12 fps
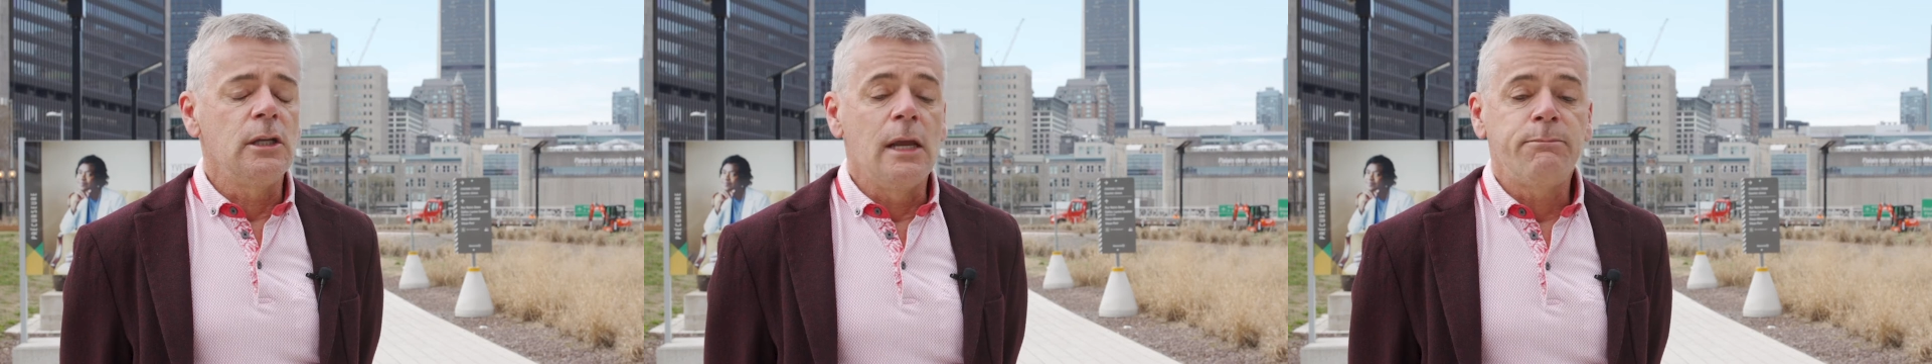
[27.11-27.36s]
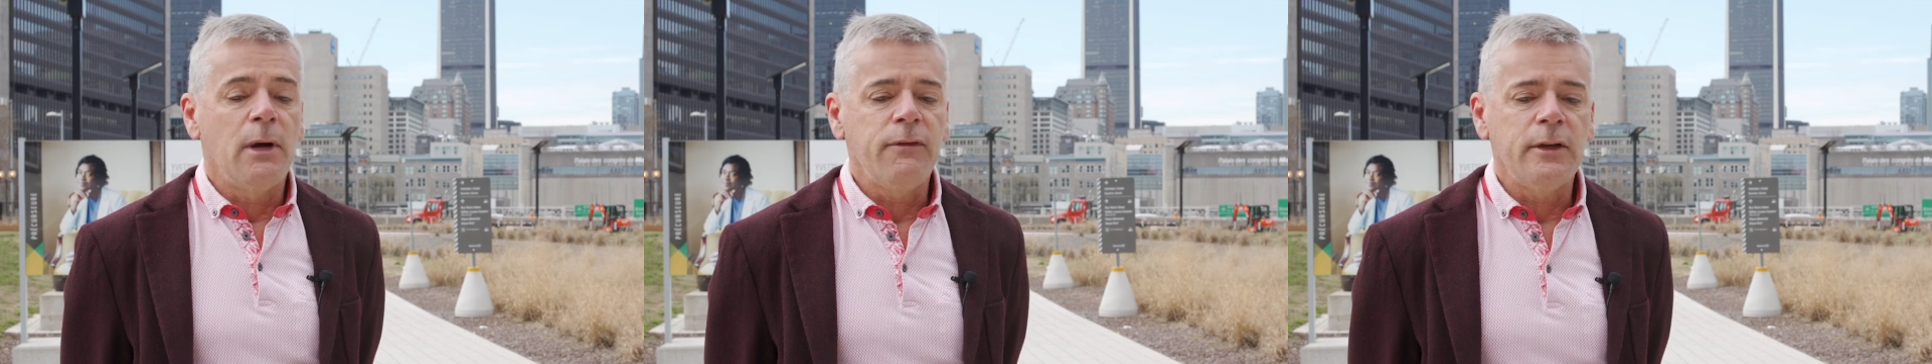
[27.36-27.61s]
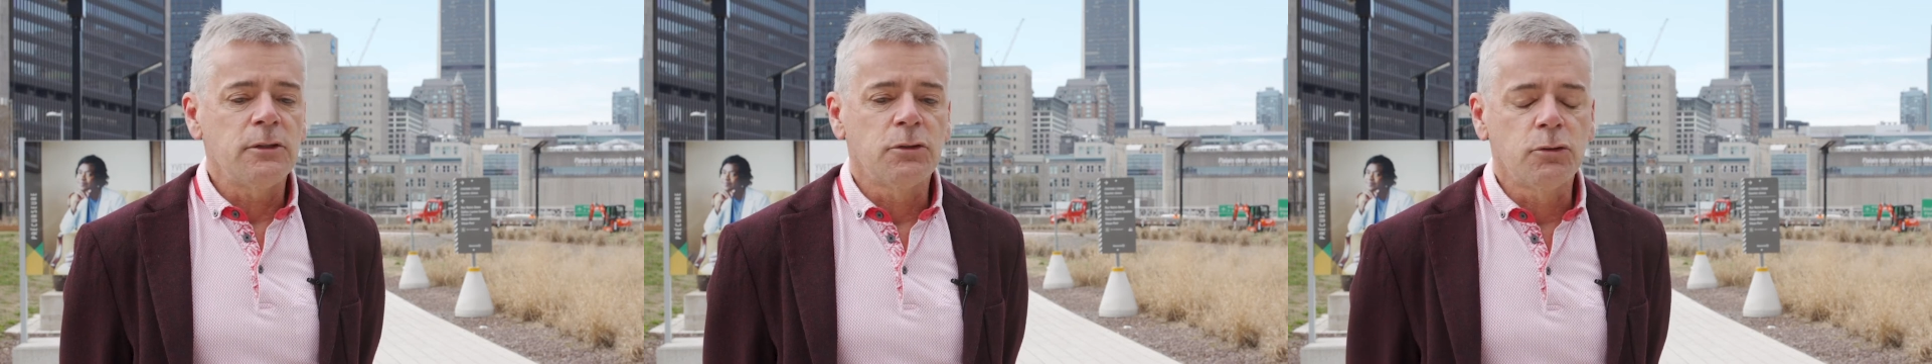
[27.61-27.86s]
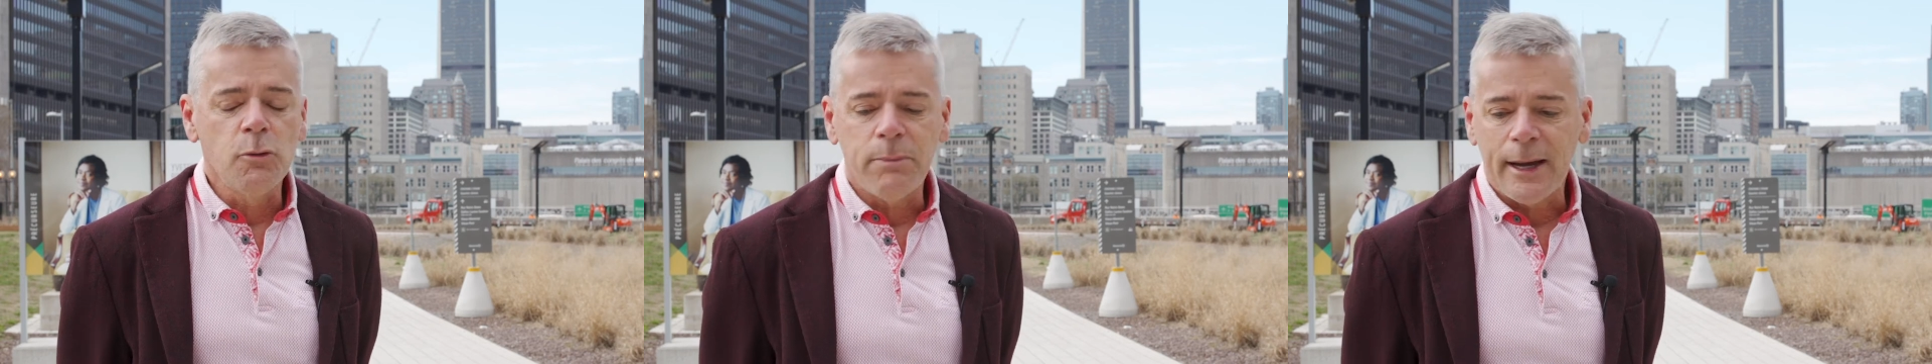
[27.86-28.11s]
n'ai pas fait du
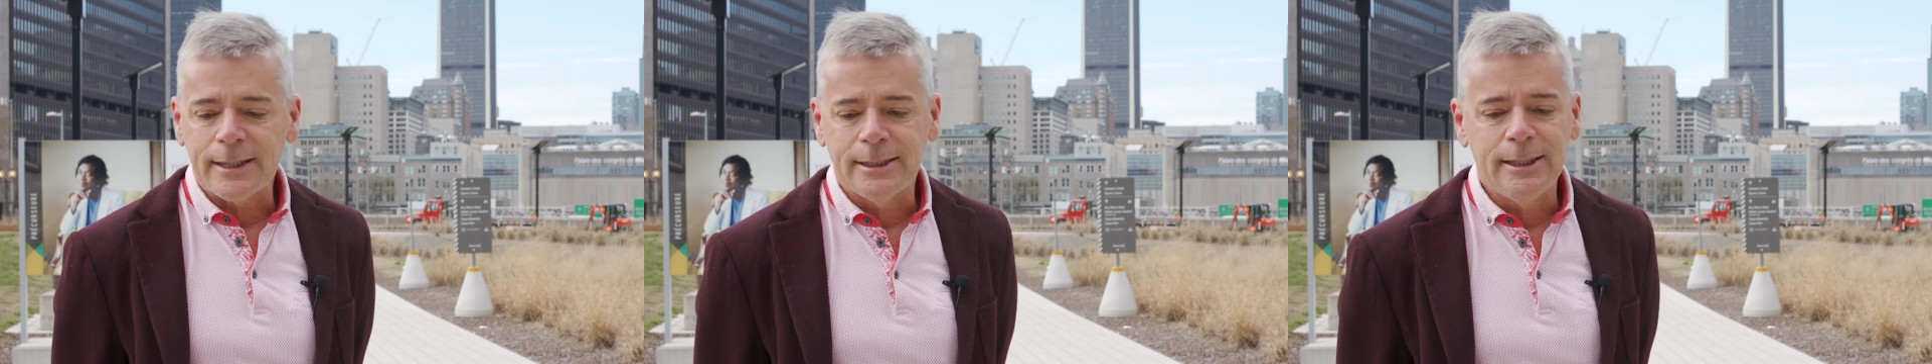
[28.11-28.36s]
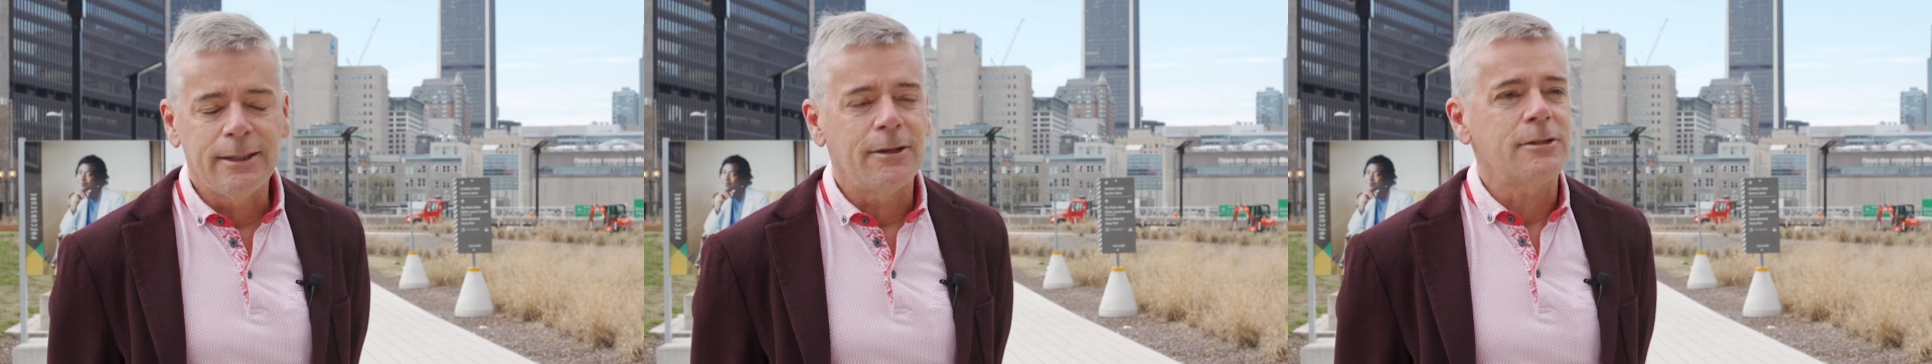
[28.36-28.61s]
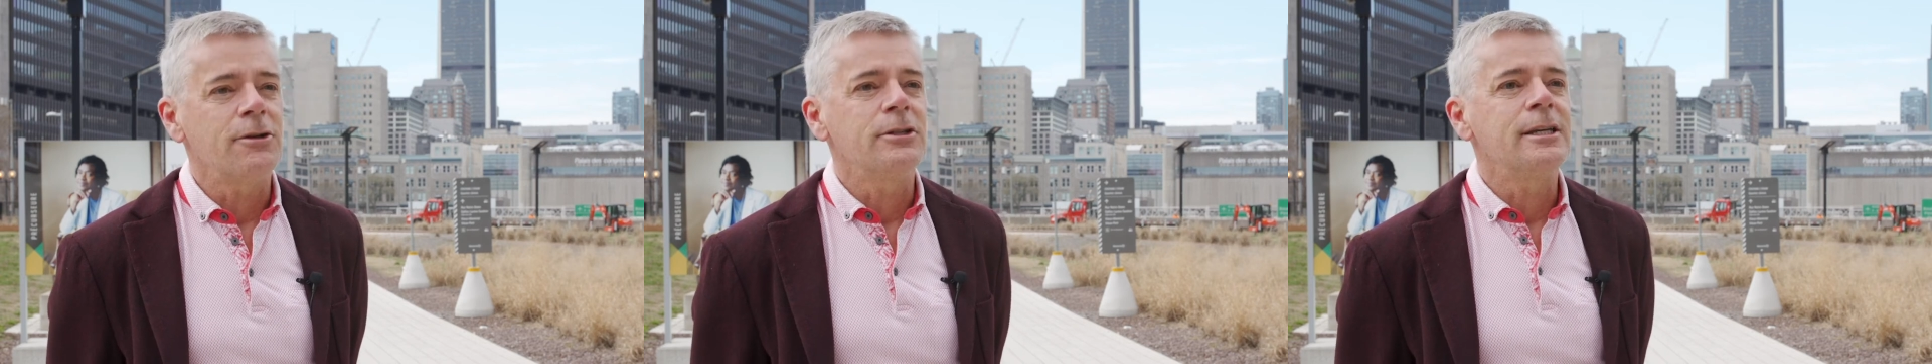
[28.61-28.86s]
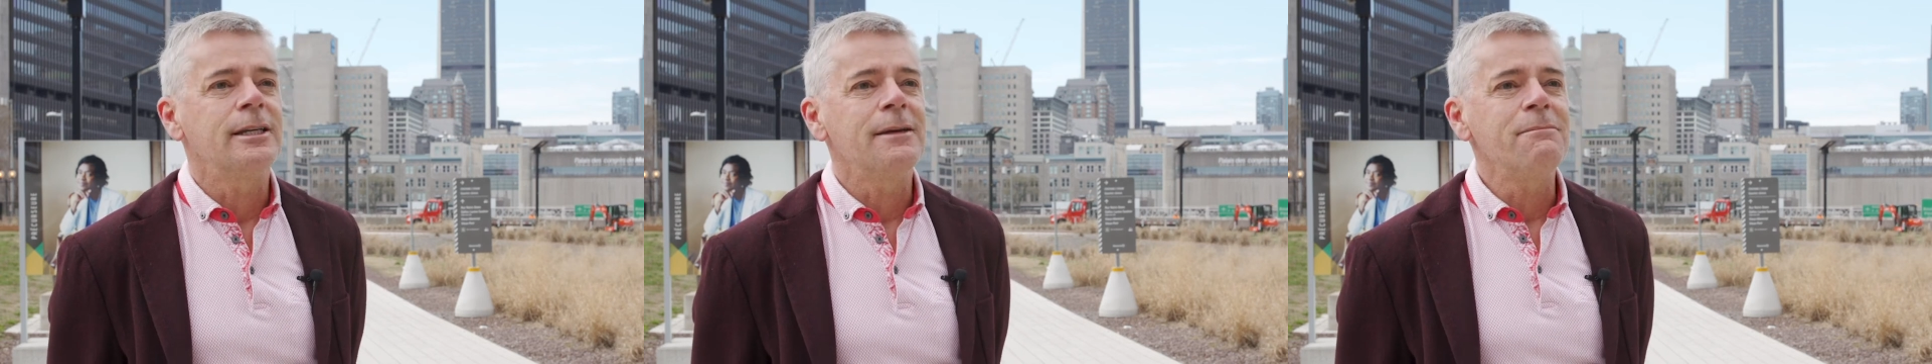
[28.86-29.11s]
tout partie de son
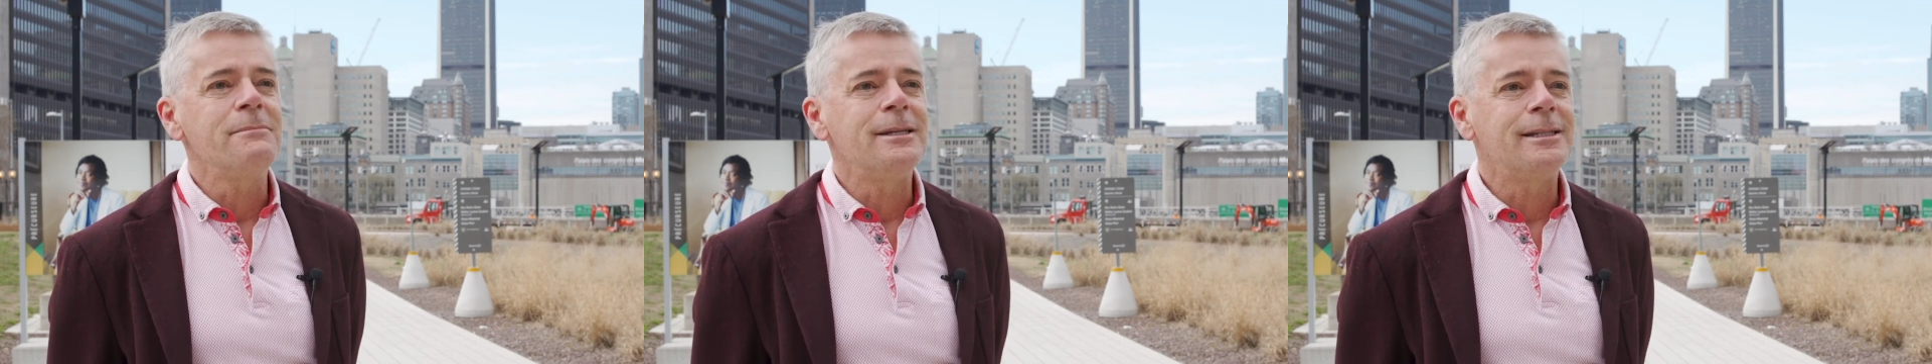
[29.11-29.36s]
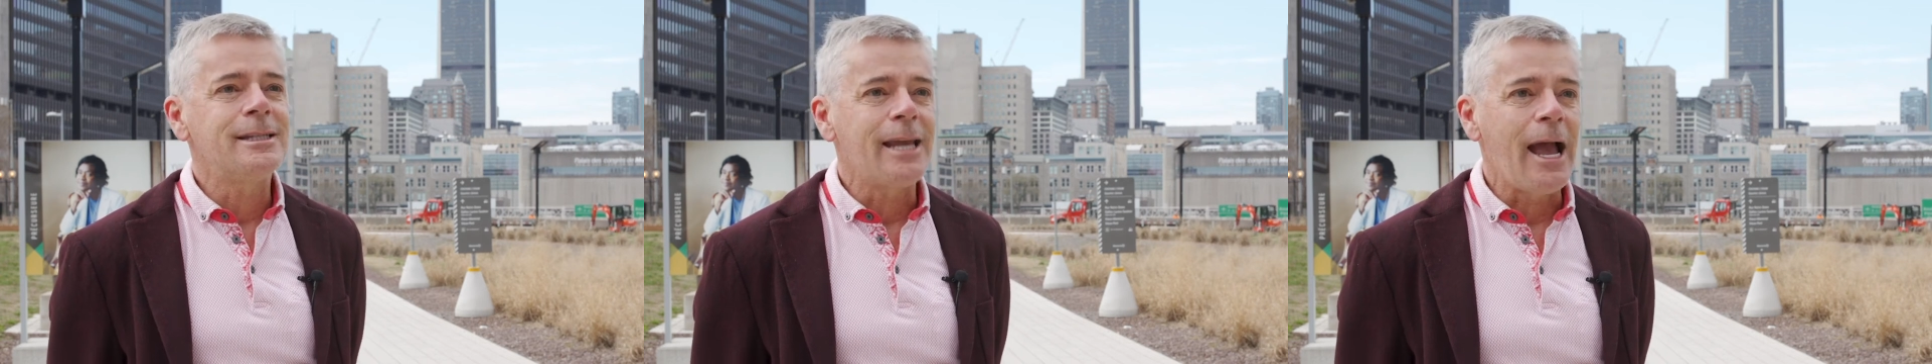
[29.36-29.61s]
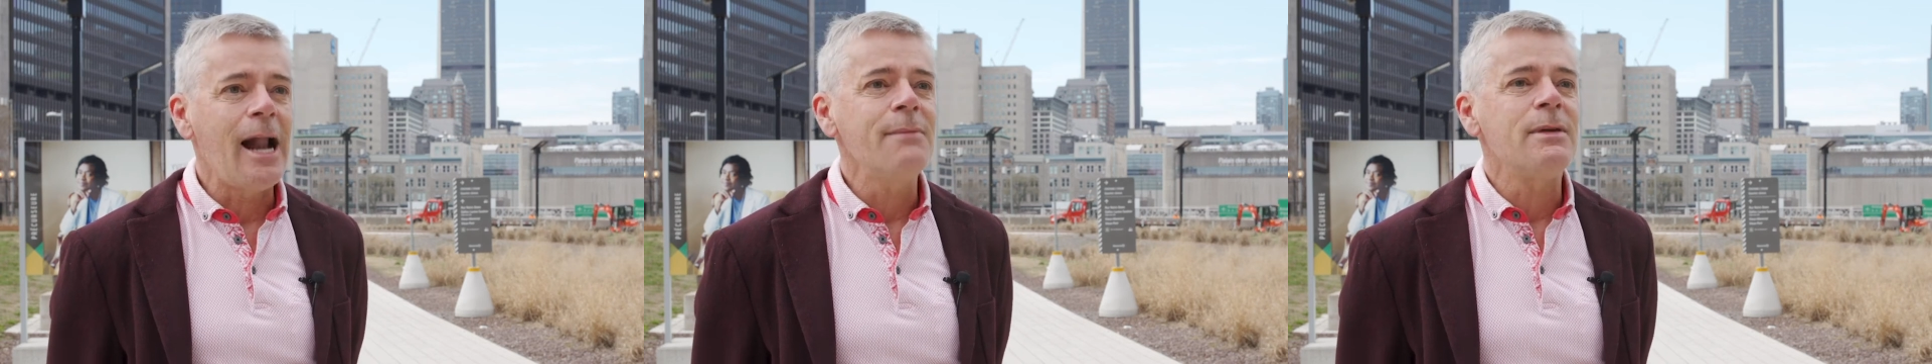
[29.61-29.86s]
équipe médicale,